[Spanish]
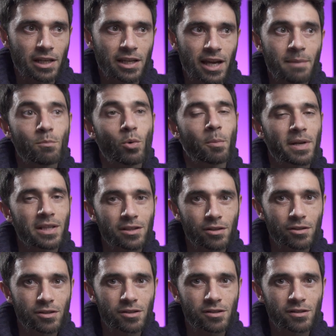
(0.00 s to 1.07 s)
y hay
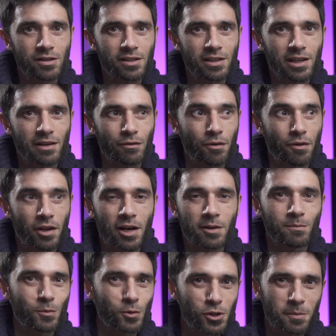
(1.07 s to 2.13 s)
momentos que funcionan
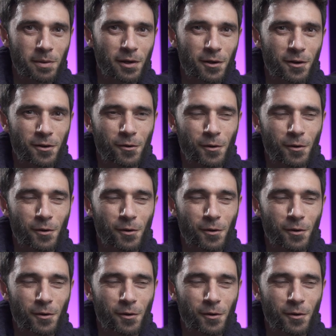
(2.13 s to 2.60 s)
mucho mejor